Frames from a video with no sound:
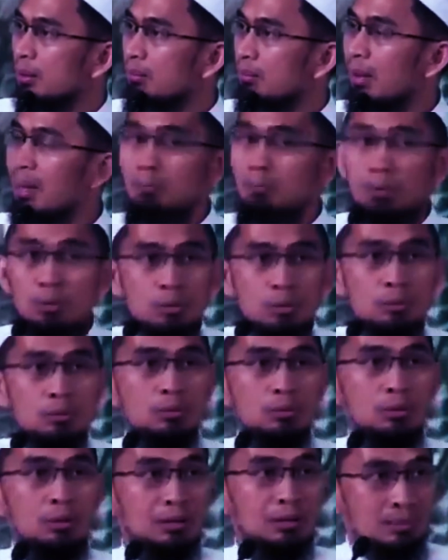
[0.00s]
Mabuk,
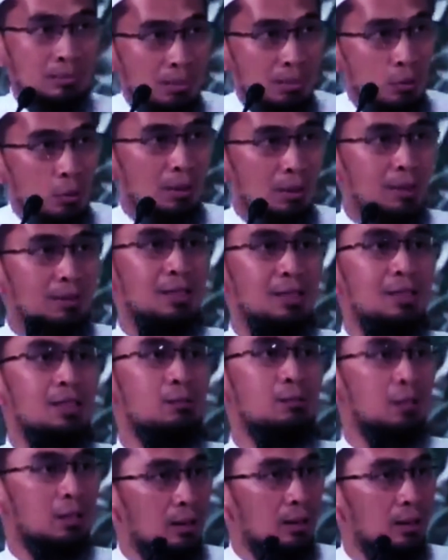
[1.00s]
nggak semabuk orang tadi
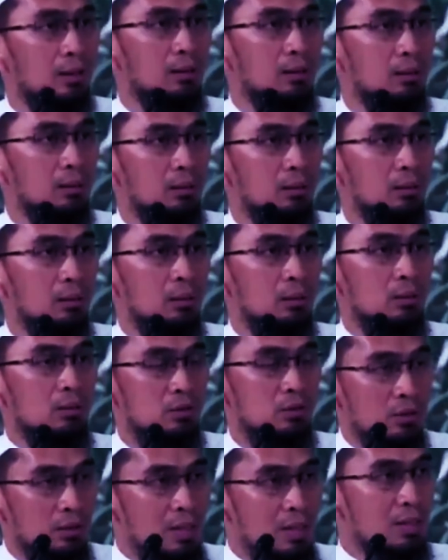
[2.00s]
barangkali.
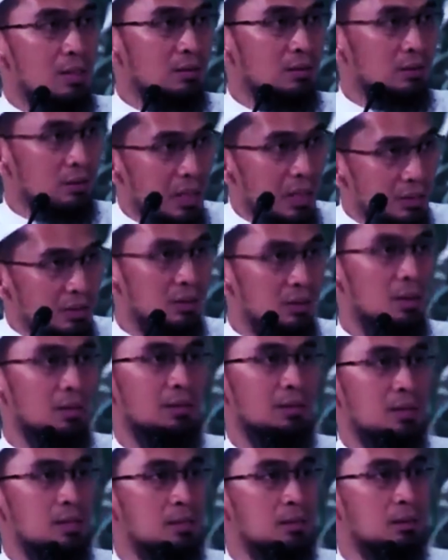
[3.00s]
Zina nggak sedahsyat yang
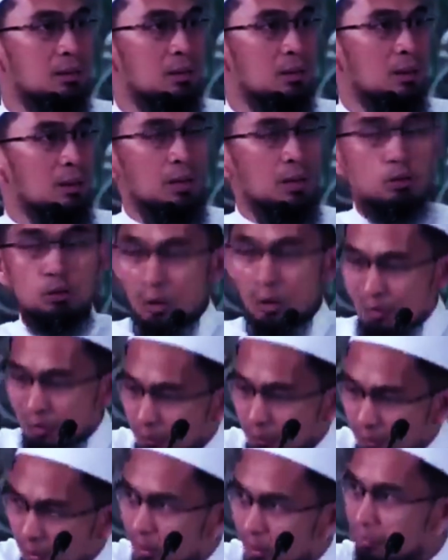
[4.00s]
tadi. Dan sudah
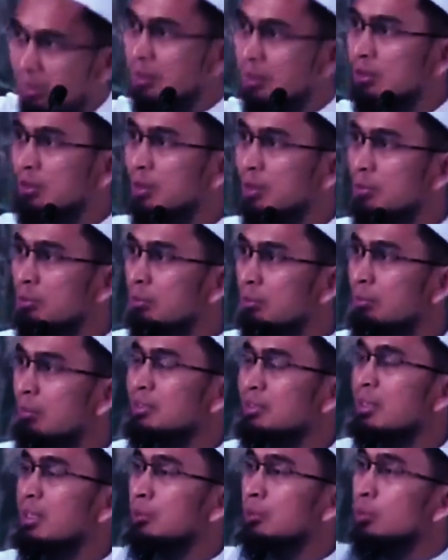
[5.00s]
sampai ke majelis ilmu.
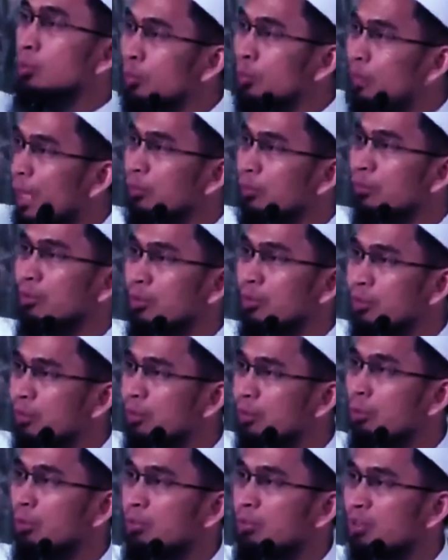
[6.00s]
masak duduknya antum di
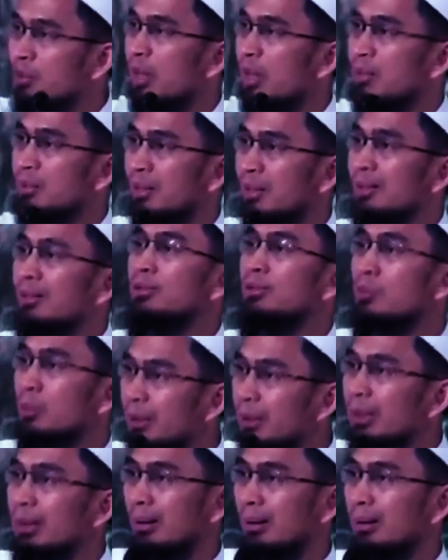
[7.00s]
sini belum bisa mengatakan ke
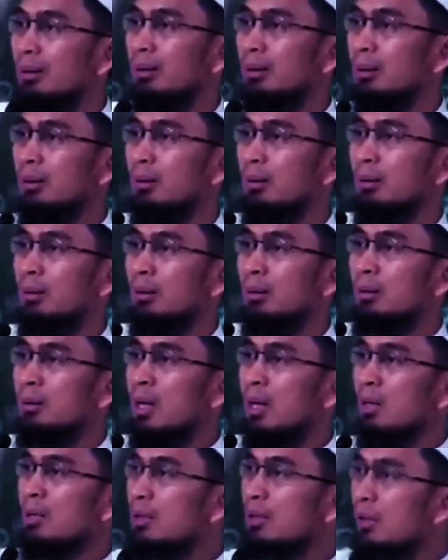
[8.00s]
surga?
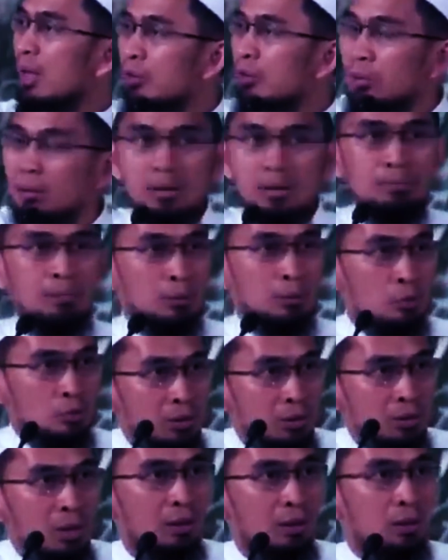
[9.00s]
Hadirnya antum di tempat
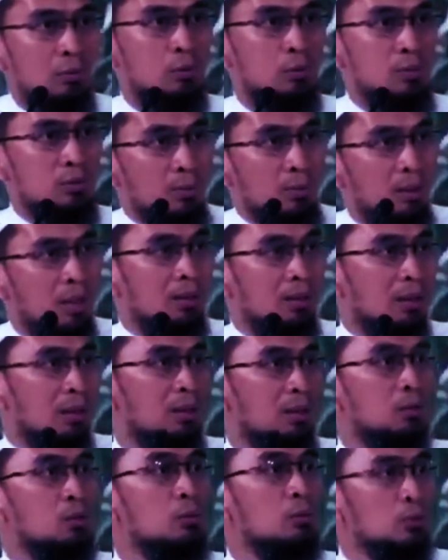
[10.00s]
ustadz yang lain belum bisa
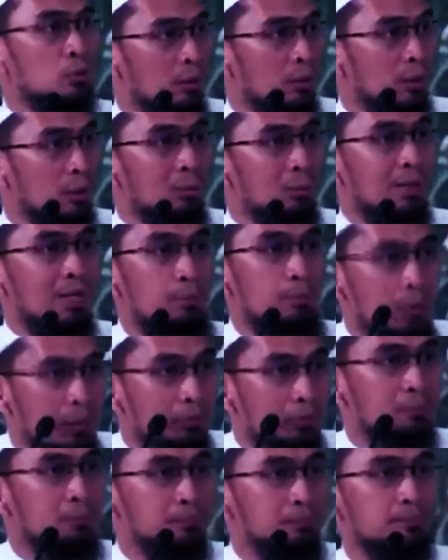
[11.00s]
mengarahkan antum ke surga. Kurang apa
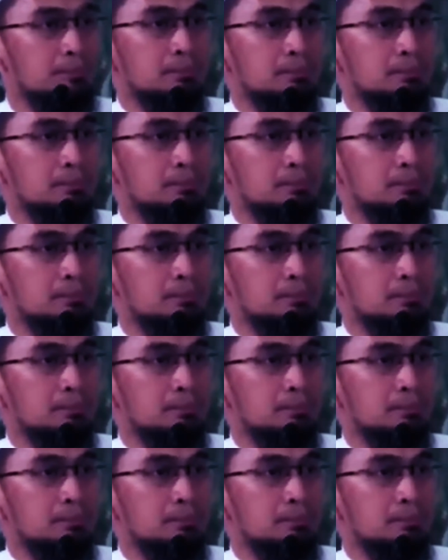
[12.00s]
antum?